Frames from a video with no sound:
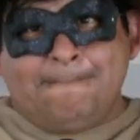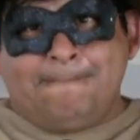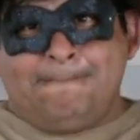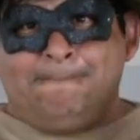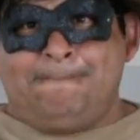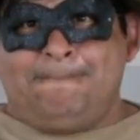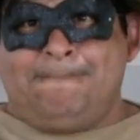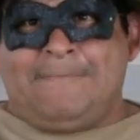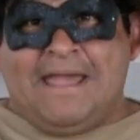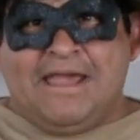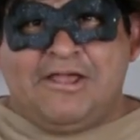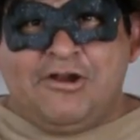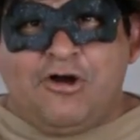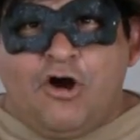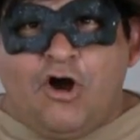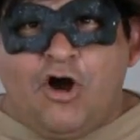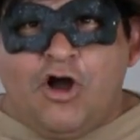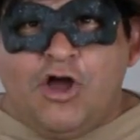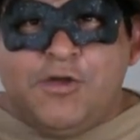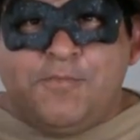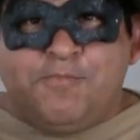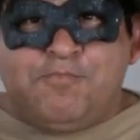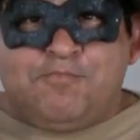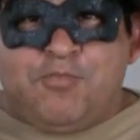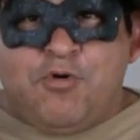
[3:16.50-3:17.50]
Pero
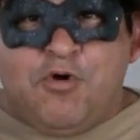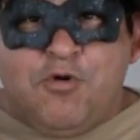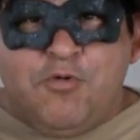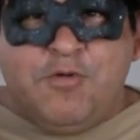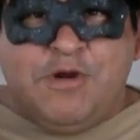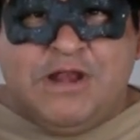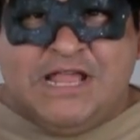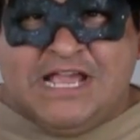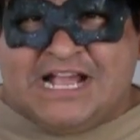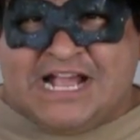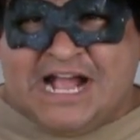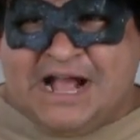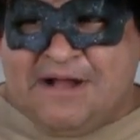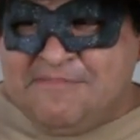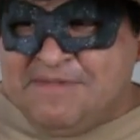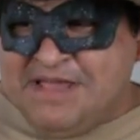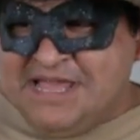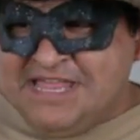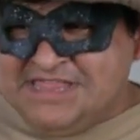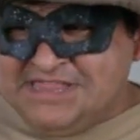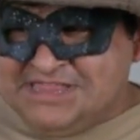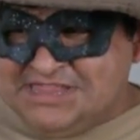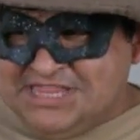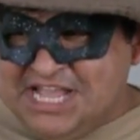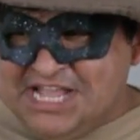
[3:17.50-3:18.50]
hoy
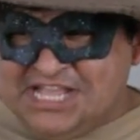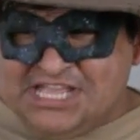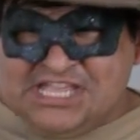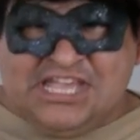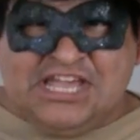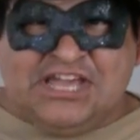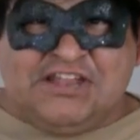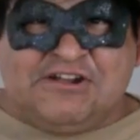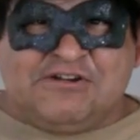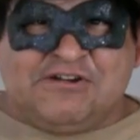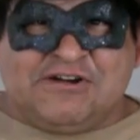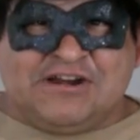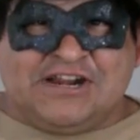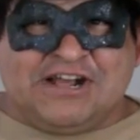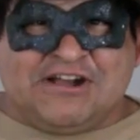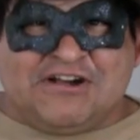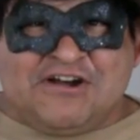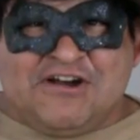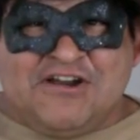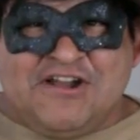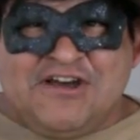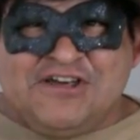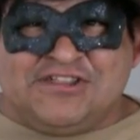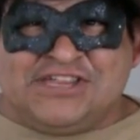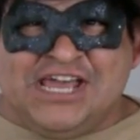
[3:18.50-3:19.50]
públicamente quiero
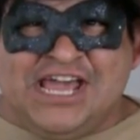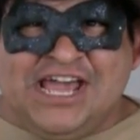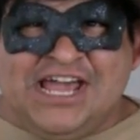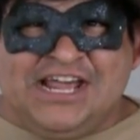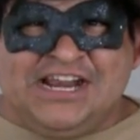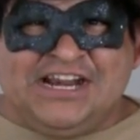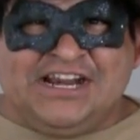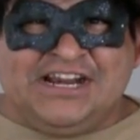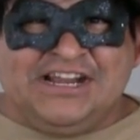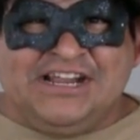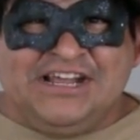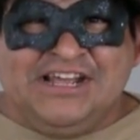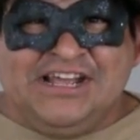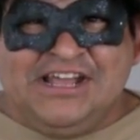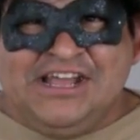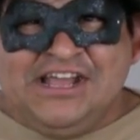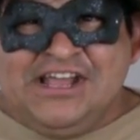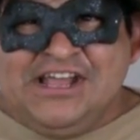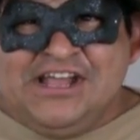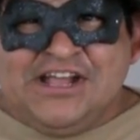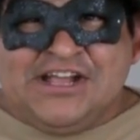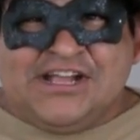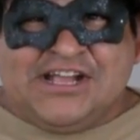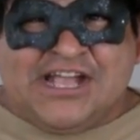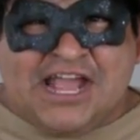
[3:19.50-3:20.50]
reconocer
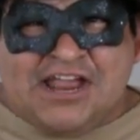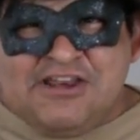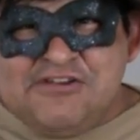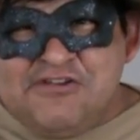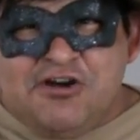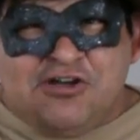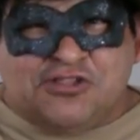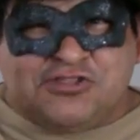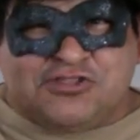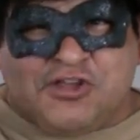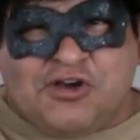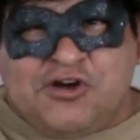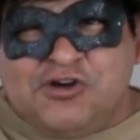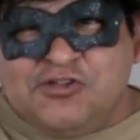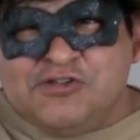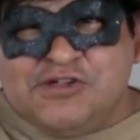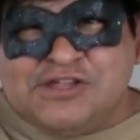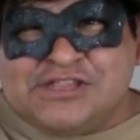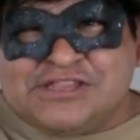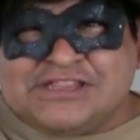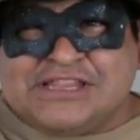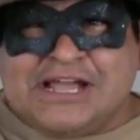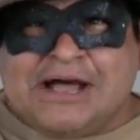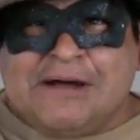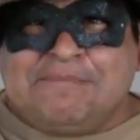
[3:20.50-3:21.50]
que no todo
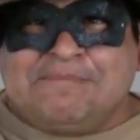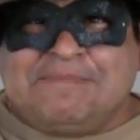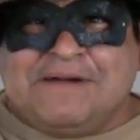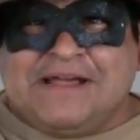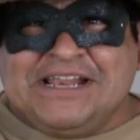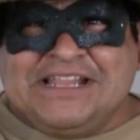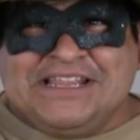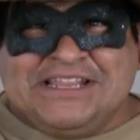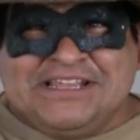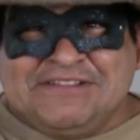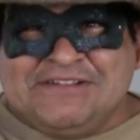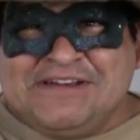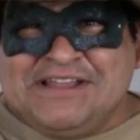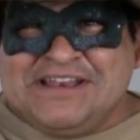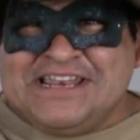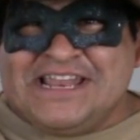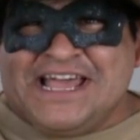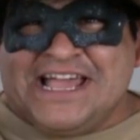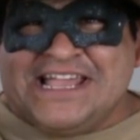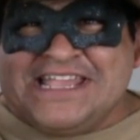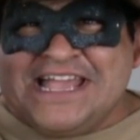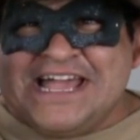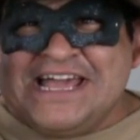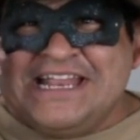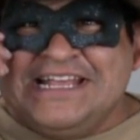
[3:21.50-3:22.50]
está perdido en
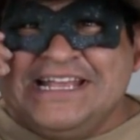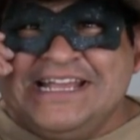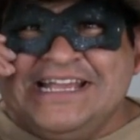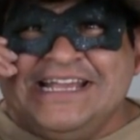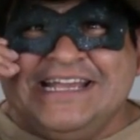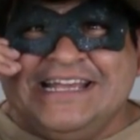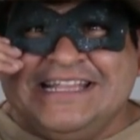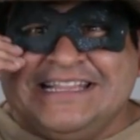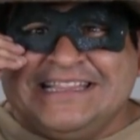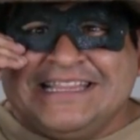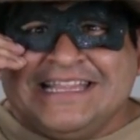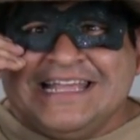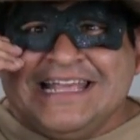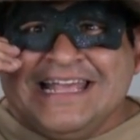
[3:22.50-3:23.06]
Nayarit.